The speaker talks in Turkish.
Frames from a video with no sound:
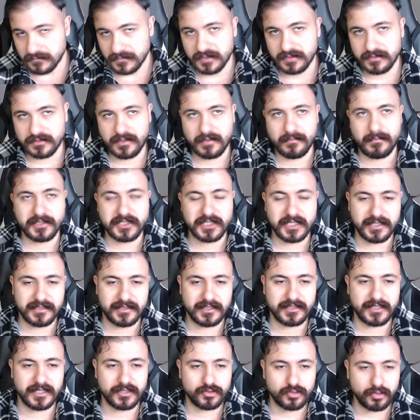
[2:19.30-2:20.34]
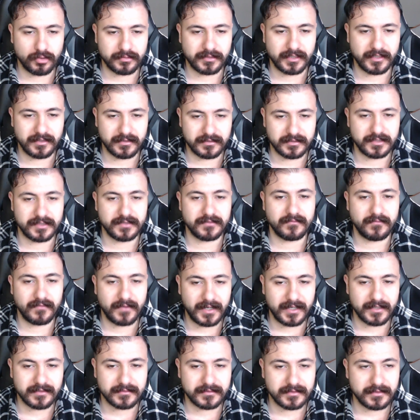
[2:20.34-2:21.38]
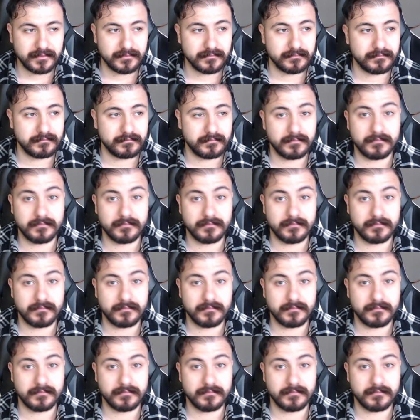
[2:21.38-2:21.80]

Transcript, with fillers: yani maça gidecek çok tanıdığım vardı.